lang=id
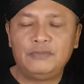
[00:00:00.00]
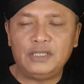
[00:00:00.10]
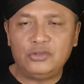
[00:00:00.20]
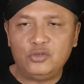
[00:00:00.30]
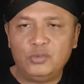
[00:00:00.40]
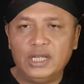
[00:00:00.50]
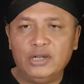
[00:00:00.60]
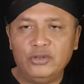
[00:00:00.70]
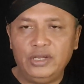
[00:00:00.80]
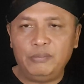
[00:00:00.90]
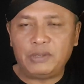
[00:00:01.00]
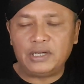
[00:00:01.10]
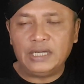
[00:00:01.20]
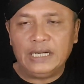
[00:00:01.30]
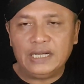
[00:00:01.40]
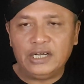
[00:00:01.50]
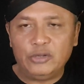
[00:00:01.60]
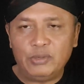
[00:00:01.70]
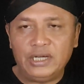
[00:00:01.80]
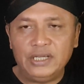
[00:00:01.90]
Tentu melalui pergerakan
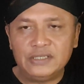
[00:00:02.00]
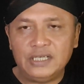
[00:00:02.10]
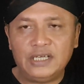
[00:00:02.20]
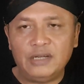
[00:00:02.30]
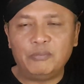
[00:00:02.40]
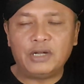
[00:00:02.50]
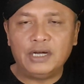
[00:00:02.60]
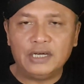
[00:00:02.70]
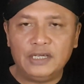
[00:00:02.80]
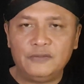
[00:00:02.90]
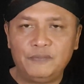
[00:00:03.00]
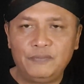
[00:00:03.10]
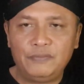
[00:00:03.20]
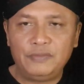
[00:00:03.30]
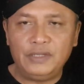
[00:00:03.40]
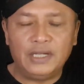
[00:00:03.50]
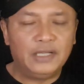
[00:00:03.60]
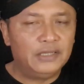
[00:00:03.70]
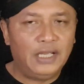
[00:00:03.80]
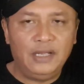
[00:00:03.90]
kepala desa dan perangkat. Ya,
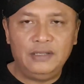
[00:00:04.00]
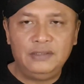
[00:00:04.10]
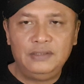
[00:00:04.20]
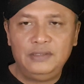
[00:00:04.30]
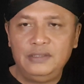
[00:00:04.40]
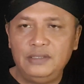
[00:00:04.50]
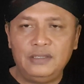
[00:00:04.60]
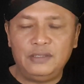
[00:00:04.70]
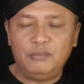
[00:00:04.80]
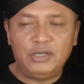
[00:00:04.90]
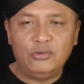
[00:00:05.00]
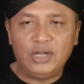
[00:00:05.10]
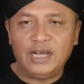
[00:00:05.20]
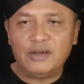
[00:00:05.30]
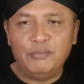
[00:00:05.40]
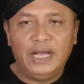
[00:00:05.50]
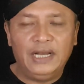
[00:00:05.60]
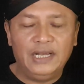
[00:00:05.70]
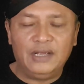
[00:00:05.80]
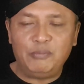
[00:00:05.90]
kita e, mengulang
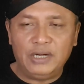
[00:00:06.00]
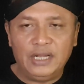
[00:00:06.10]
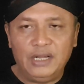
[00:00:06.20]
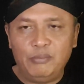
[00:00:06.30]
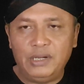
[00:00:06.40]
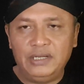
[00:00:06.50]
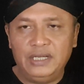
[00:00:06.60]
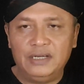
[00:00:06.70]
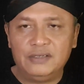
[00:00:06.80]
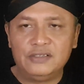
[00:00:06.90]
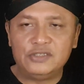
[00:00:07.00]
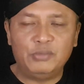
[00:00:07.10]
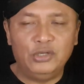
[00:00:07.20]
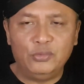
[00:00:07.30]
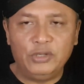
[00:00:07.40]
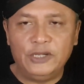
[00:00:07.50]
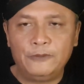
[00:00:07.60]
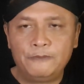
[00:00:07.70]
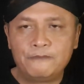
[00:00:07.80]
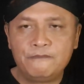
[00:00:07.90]
kembalilah pengalaman yang sebelumnya.
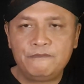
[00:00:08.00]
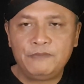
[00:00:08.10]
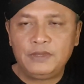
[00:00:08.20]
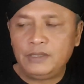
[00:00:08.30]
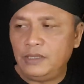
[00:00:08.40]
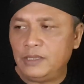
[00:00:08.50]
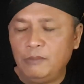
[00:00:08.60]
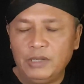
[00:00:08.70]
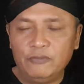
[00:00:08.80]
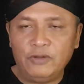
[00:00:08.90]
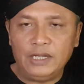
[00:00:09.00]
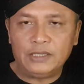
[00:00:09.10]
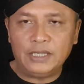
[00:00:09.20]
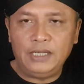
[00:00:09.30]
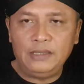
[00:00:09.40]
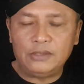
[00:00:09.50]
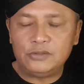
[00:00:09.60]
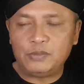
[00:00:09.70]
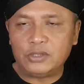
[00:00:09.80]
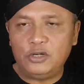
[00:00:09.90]
Kita manfaatkan
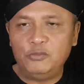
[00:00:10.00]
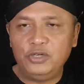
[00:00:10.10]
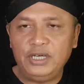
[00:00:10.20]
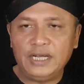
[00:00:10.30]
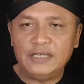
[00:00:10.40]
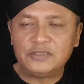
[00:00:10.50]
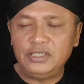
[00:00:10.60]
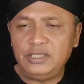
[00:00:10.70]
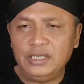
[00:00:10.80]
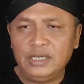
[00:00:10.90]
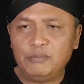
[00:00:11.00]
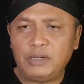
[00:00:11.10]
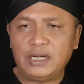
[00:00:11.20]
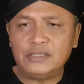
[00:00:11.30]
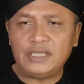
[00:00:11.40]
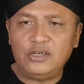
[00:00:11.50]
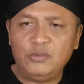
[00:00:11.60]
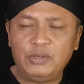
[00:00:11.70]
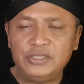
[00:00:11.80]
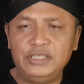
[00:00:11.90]
harus berkomunikasi dengan para
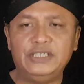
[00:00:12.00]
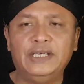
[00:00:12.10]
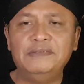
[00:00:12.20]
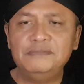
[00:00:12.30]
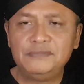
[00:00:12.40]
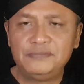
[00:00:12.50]
calon presiden,